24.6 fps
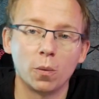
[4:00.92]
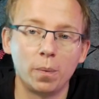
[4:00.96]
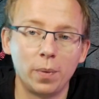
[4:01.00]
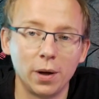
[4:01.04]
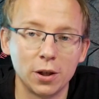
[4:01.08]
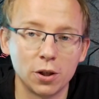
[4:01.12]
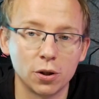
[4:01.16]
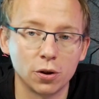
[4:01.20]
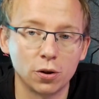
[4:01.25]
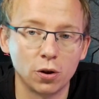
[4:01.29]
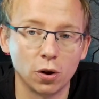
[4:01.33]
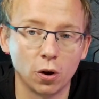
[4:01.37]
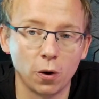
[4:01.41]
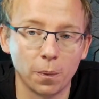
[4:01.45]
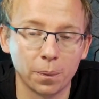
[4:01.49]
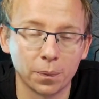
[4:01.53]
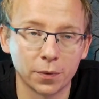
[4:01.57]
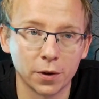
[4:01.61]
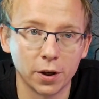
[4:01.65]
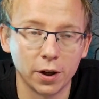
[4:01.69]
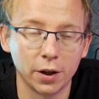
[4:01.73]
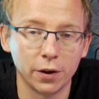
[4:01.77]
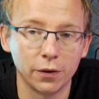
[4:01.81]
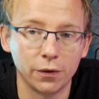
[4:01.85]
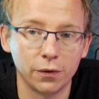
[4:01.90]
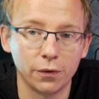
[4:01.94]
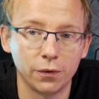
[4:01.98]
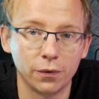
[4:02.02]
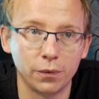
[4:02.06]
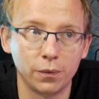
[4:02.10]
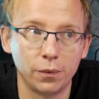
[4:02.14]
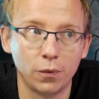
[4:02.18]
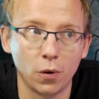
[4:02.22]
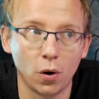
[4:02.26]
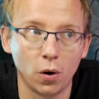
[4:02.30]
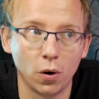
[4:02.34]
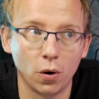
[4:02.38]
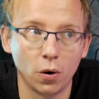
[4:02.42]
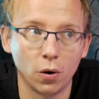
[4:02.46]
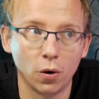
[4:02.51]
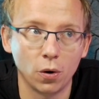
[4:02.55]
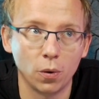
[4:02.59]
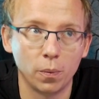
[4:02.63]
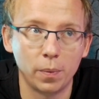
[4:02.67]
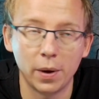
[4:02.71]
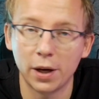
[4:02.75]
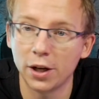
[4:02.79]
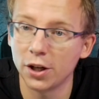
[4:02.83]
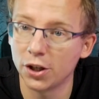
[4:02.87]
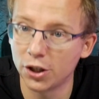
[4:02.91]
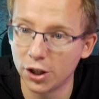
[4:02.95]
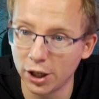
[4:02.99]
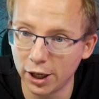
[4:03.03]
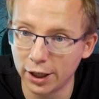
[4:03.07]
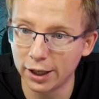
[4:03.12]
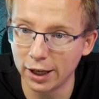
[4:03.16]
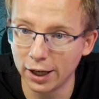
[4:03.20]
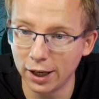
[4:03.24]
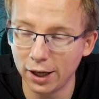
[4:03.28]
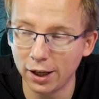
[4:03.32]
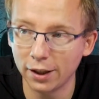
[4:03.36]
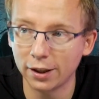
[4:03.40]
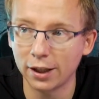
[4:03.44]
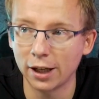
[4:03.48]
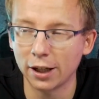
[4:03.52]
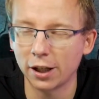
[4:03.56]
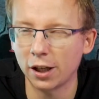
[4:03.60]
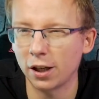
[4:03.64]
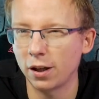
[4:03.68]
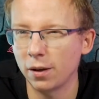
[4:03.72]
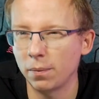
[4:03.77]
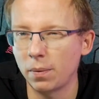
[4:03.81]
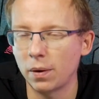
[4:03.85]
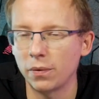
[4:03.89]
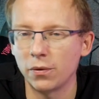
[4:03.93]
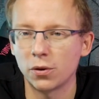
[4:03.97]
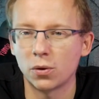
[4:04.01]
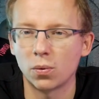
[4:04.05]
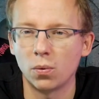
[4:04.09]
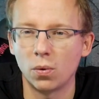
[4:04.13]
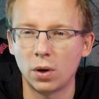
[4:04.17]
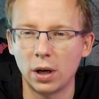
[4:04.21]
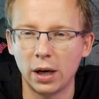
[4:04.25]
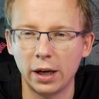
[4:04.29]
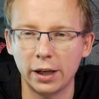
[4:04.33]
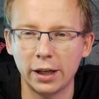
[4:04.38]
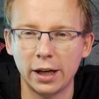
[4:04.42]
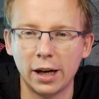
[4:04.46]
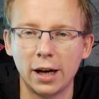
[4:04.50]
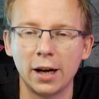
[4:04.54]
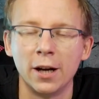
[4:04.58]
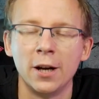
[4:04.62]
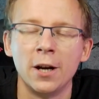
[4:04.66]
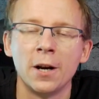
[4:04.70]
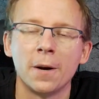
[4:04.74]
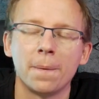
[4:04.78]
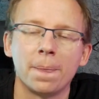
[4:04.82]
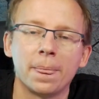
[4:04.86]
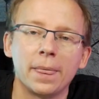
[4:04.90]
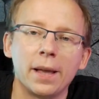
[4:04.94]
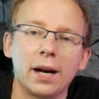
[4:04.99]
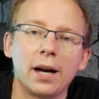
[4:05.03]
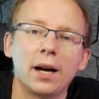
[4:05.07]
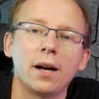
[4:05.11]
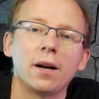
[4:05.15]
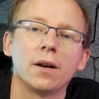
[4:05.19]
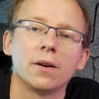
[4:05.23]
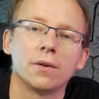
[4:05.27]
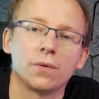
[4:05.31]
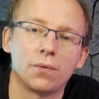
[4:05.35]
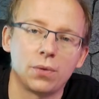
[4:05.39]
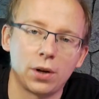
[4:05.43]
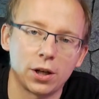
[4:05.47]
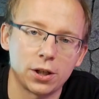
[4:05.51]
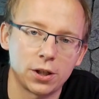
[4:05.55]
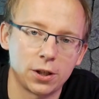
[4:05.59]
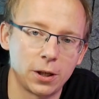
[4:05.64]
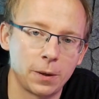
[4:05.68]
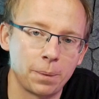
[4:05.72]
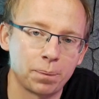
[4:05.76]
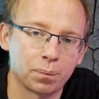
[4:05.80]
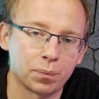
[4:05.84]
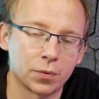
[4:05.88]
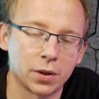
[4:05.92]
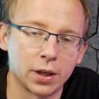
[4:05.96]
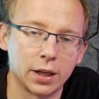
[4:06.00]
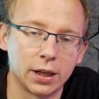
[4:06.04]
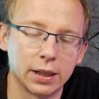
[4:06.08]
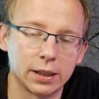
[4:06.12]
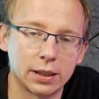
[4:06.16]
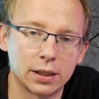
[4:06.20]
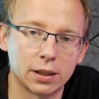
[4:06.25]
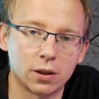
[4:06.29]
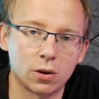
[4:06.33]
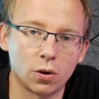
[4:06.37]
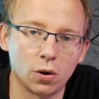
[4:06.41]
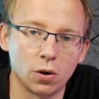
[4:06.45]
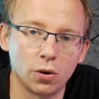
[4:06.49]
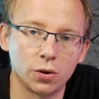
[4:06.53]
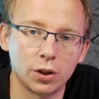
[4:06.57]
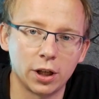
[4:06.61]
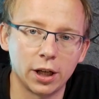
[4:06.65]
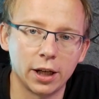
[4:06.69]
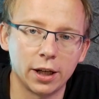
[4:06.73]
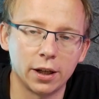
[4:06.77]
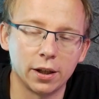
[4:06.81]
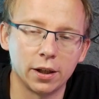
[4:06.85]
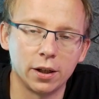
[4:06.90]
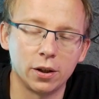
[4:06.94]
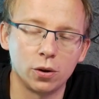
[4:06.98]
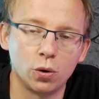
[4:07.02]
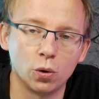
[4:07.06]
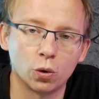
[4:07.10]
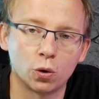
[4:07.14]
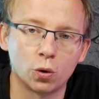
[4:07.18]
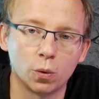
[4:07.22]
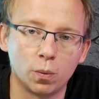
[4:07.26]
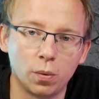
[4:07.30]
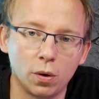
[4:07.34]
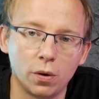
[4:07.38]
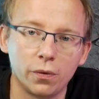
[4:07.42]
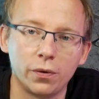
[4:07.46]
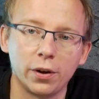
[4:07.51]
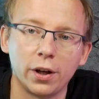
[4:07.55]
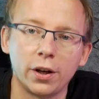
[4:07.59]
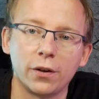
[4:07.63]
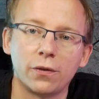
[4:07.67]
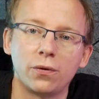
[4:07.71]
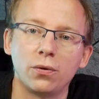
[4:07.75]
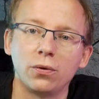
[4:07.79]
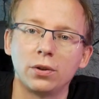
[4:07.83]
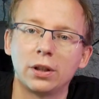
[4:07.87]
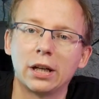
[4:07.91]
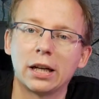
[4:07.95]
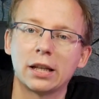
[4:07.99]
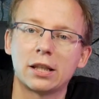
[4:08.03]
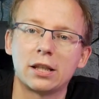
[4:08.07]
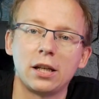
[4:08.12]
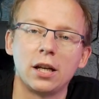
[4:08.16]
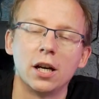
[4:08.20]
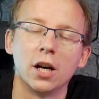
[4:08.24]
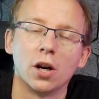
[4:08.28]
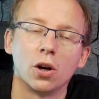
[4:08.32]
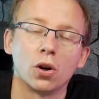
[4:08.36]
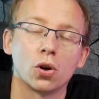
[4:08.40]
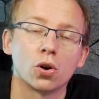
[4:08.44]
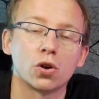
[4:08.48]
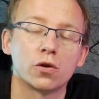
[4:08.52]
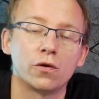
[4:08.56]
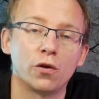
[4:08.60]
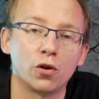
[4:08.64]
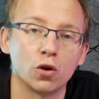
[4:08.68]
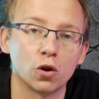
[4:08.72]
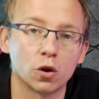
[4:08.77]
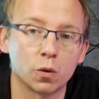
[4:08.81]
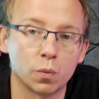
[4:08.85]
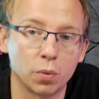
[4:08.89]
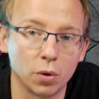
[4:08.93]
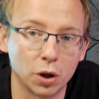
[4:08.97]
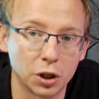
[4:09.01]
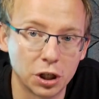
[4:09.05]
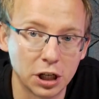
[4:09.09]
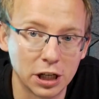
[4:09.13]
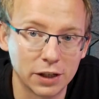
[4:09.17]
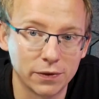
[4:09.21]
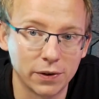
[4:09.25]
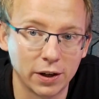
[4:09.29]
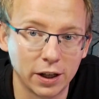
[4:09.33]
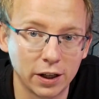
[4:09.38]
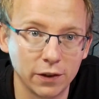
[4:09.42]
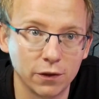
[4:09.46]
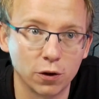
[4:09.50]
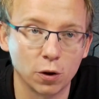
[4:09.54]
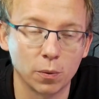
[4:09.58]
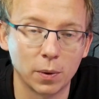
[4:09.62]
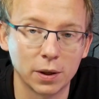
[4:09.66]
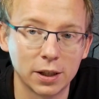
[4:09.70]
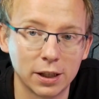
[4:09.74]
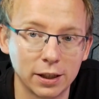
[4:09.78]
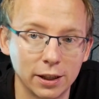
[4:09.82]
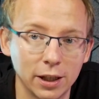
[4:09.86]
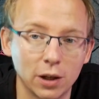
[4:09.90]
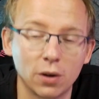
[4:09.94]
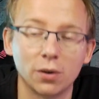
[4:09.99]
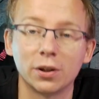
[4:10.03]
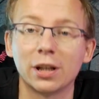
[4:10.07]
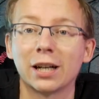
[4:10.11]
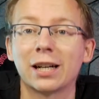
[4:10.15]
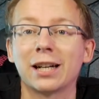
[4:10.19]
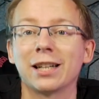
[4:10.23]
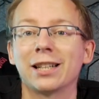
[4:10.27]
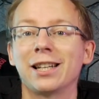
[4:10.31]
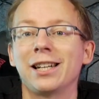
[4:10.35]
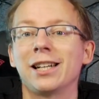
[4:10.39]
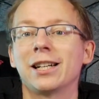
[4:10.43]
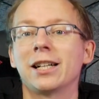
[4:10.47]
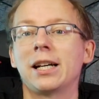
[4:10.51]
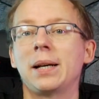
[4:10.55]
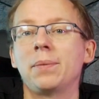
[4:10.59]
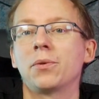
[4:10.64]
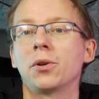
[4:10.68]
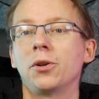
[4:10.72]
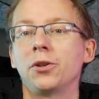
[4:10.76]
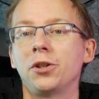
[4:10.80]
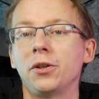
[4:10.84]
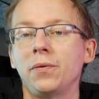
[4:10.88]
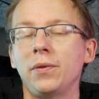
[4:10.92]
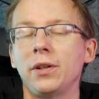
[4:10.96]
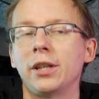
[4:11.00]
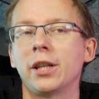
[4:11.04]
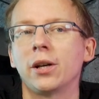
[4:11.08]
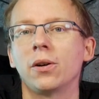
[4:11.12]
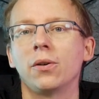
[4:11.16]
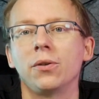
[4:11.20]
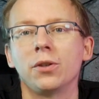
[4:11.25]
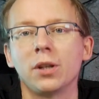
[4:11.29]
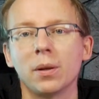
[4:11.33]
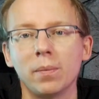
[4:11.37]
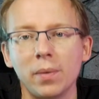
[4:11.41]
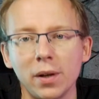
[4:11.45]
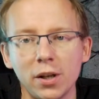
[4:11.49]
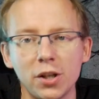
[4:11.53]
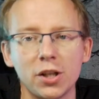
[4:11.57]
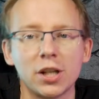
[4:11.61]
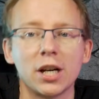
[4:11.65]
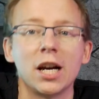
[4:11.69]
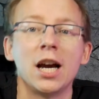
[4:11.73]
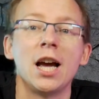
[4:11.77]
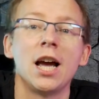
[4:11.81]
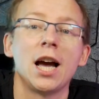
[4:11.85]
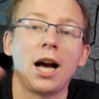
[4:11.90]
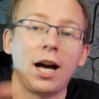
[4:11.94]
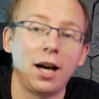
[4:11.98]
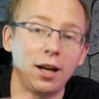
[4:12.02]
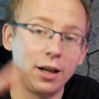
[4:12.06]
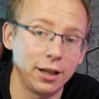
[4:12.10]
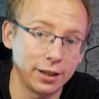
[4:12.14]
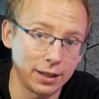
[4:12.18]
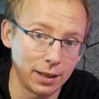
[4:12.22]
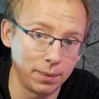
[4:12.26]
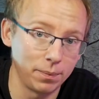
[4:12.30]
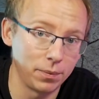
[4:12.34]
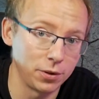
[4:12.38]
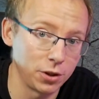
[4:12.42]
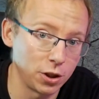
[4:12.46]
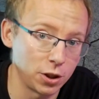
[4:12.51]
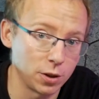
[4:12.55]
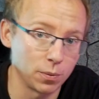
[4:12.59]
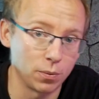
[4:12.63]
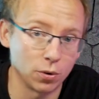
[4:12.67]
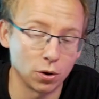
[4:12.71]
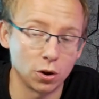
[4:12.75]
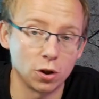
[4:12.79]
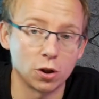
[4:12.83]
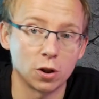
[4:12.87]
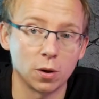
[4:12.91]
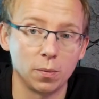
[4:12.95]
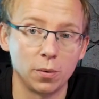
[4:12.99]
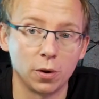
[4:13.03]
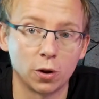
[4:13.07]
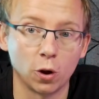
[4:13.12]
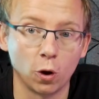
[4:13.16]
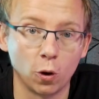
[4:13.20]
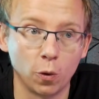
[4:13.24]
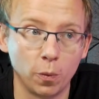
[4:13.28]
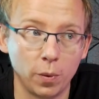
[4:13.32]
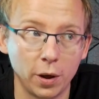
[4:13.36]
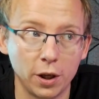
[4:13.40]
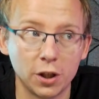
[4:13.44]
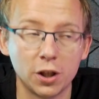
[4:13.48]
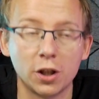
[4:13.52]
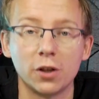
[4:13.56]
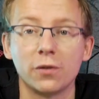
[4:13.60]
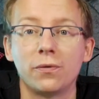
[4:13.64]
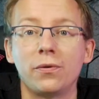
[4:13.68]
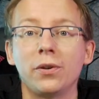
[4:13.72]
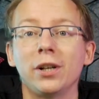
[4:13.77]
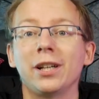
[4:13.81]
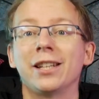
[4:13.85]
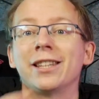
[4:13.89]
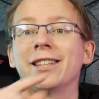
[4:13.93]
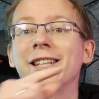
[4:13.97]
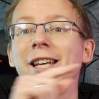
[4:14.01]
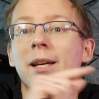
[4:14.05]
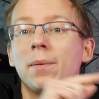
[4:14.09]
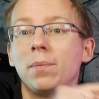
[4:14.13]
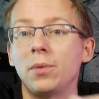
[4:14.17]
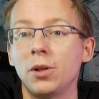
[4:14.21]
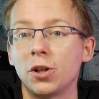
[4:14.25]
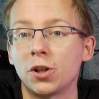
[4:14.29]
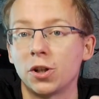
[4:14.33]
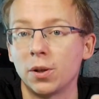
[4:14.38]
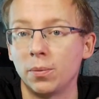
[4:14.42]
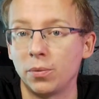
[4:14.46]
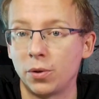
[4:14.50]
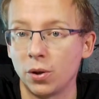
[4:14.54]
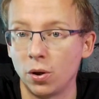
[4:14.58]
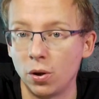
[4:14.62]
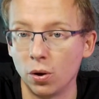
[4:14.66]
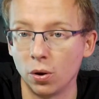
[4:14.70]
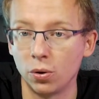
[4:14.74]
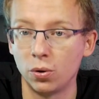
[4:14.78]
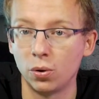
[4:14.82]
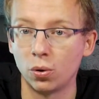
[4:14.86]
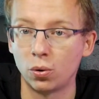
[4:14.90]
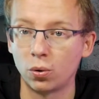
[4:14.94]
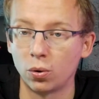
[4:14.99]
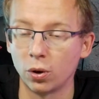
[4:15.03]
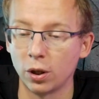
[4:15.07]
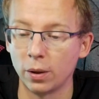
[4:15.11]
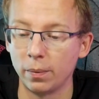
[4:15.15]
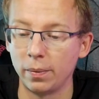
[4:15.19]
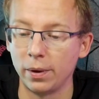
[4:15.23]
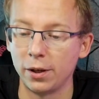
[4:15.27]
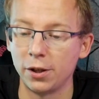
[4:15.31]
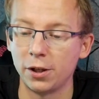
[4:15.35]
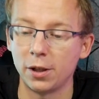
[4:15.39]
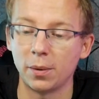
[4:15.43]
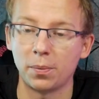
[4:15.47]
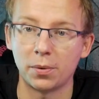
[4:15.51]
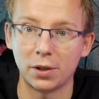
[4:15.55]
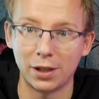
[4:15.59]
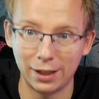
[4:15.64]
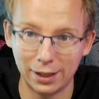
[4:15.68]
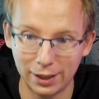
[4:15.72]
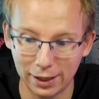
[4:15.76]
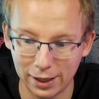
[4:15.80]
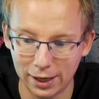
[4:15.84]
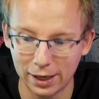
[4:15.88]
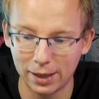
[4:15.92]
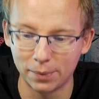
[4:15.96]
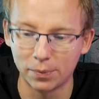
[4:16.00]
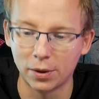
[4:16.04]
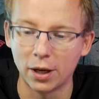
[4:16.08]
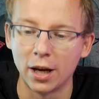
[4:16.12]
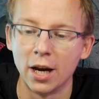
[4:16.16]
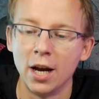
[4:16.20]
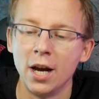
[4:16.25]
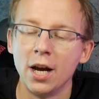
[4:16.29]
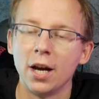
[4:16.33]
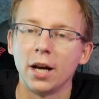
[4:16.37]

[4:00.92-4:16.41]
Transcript: będzie do obejrzenia, tak i chyba wysłuchania na właśnie stronie YouTube'owej Fundacji Rozwoju Społeczeństwa Informacyjnego. Na kanale GameTroll TV tego nie będzie, ale tam będziecie mogli sobie to obejrzeć. Wy najbliższym tygodniu, który będzie przed nami.